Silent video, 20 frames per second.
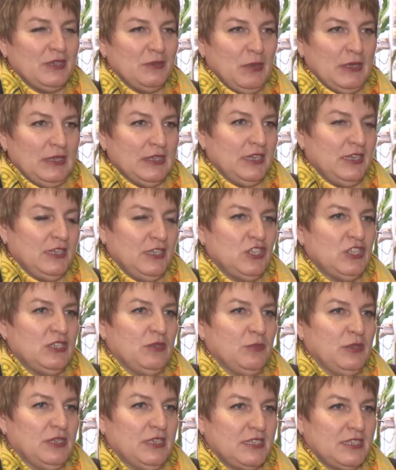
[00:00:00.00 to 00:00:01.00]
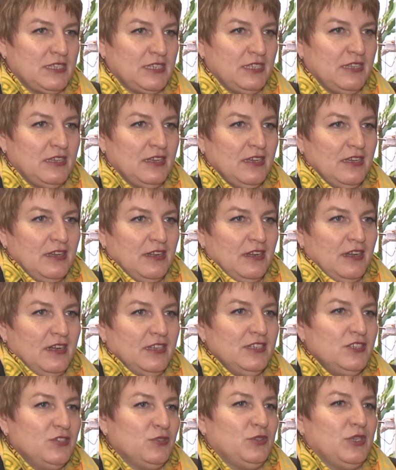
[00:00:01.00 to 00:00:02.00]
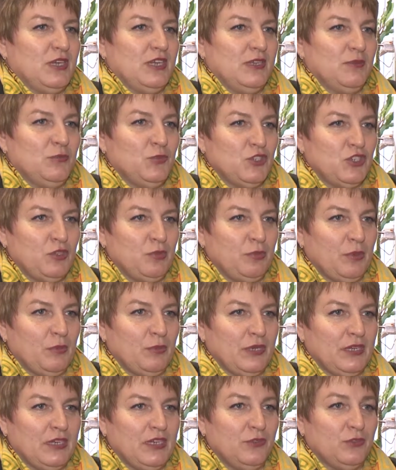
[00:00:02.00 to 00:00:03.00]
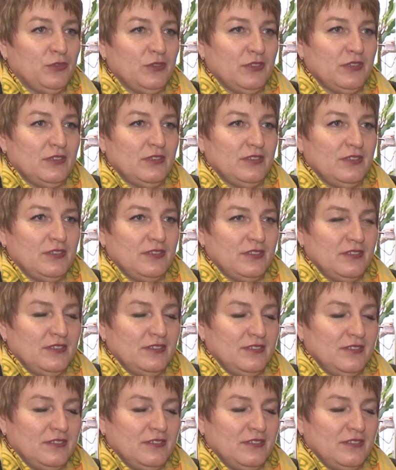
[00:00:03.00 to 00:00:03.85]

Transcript: Ребята, конечно, молодцы. Они с утра нам очень помогли э,